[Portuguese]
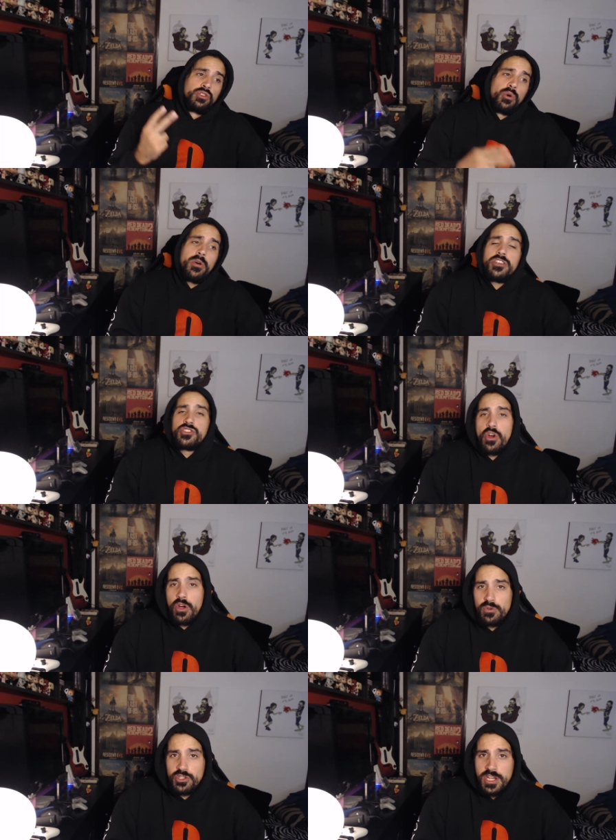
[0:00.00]
dois
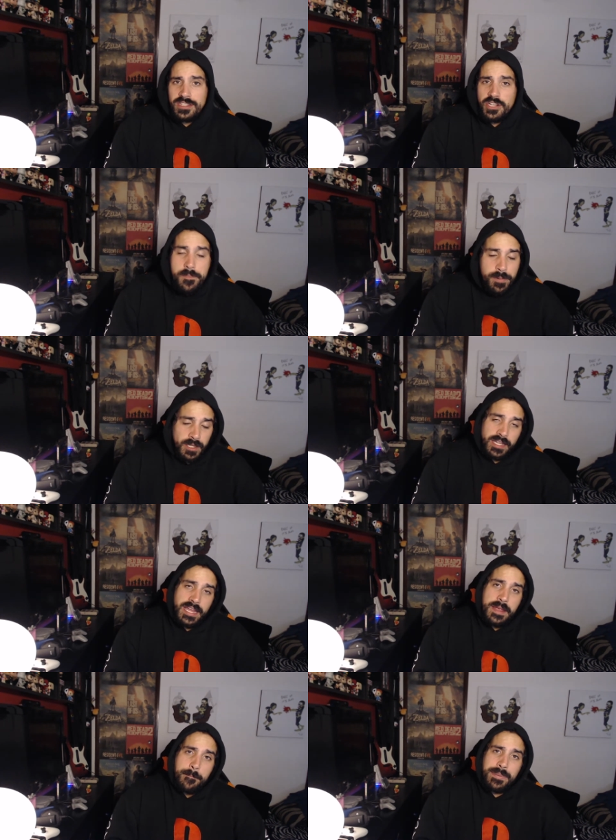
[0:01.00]
jogos
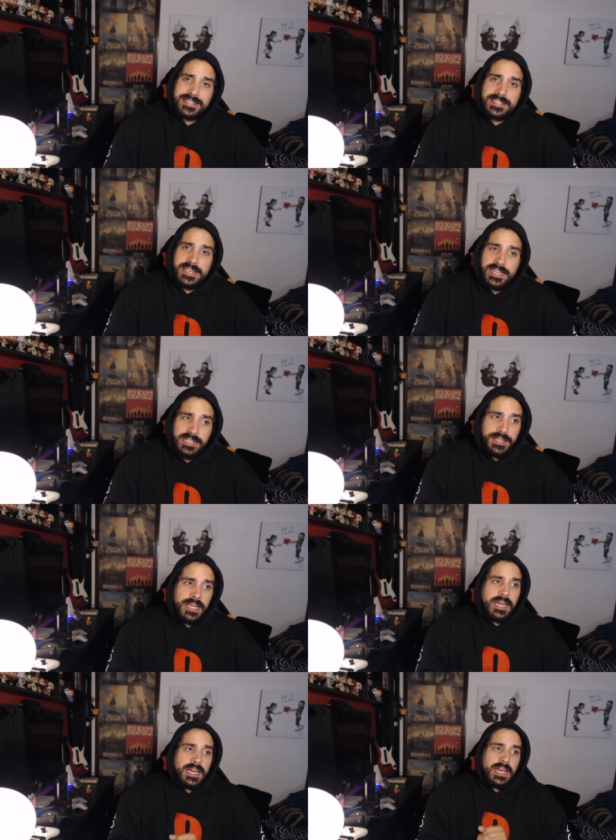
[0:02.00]
AAA para sair
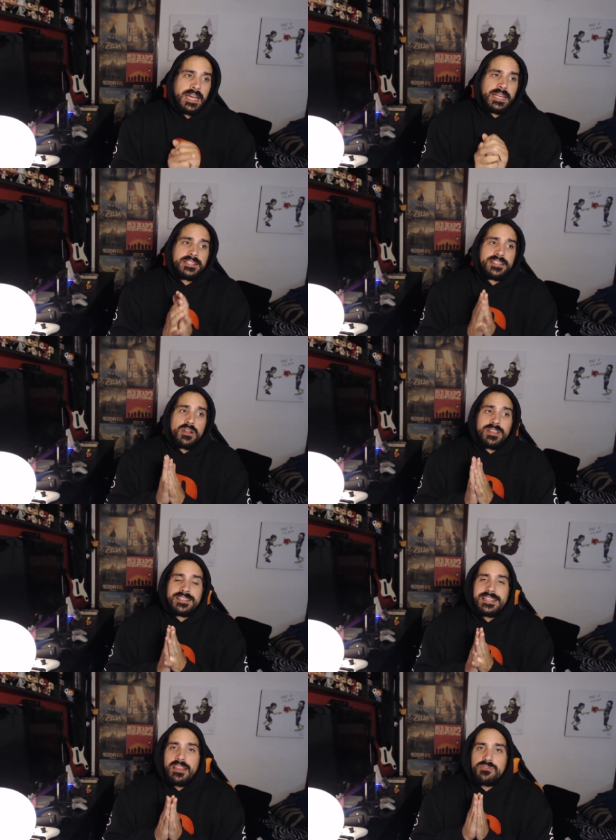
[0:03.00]
uh, que serão
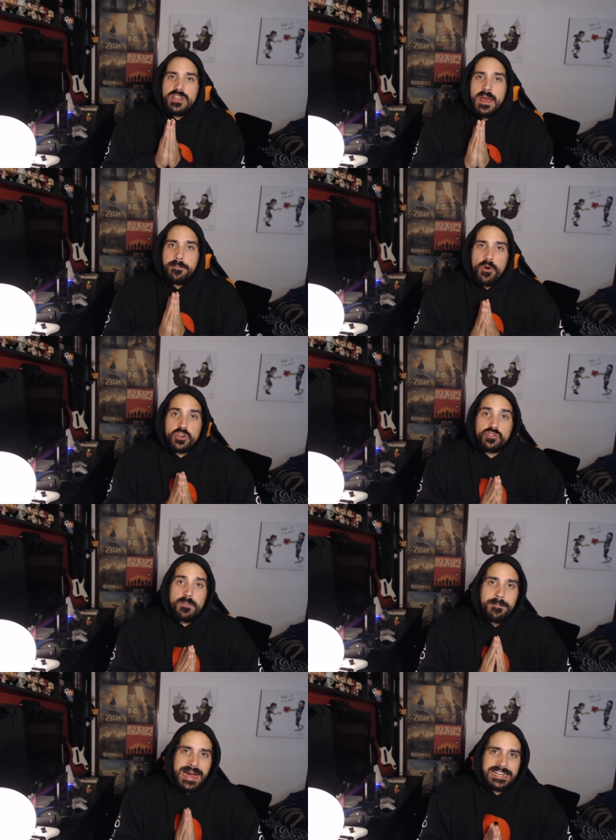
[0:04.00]
lançados após
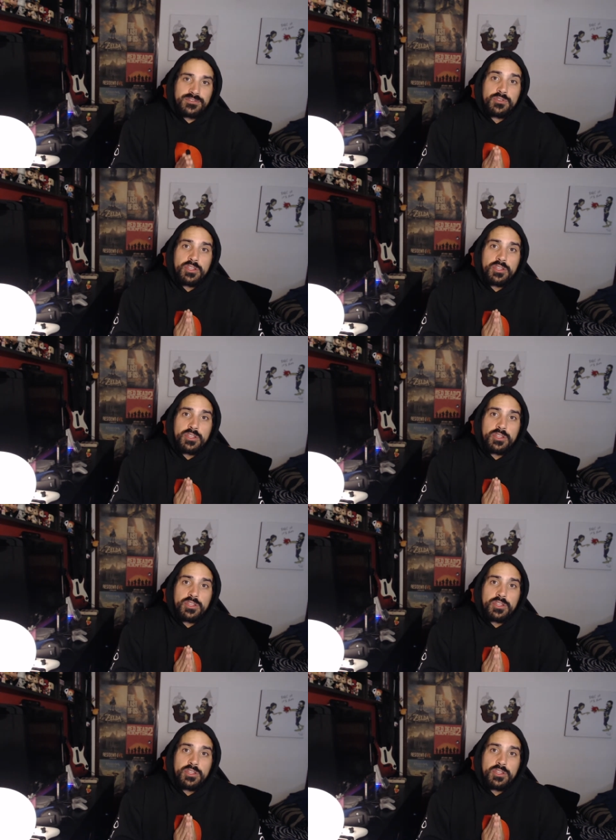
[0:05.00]
março de